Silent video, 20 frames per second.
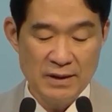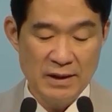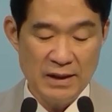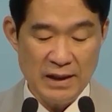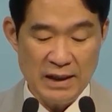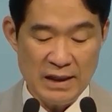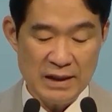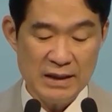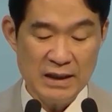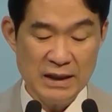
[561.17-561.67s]

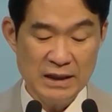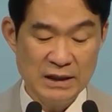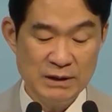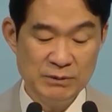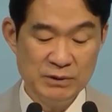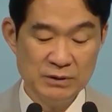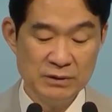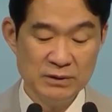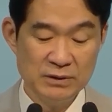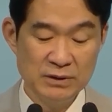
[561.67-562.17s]

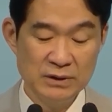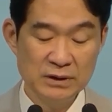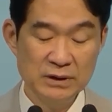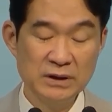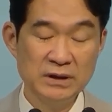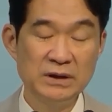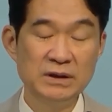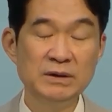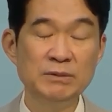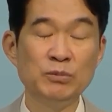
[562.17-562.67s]
하나님은
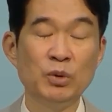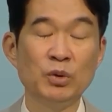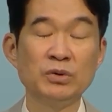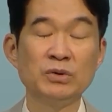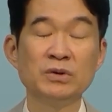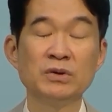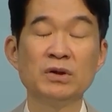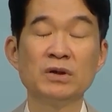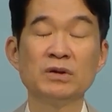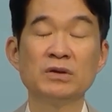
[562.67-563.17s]
그
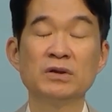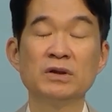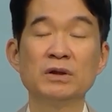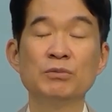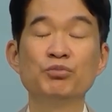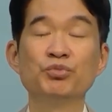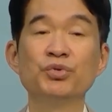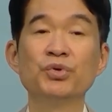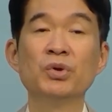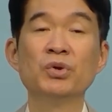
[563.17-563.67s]
모든 것들이
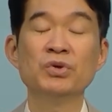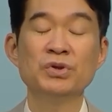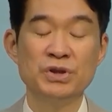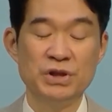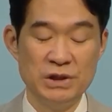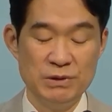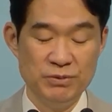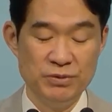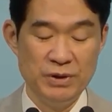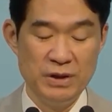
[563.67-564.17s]

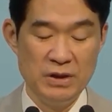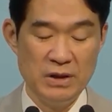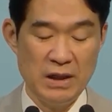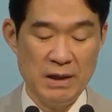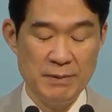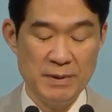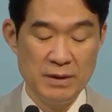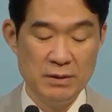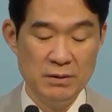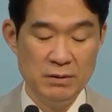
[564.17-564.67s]
무용지물이
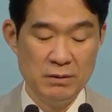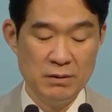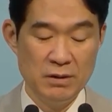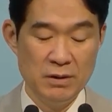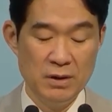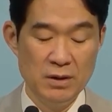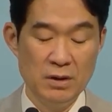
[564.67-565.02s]
되면은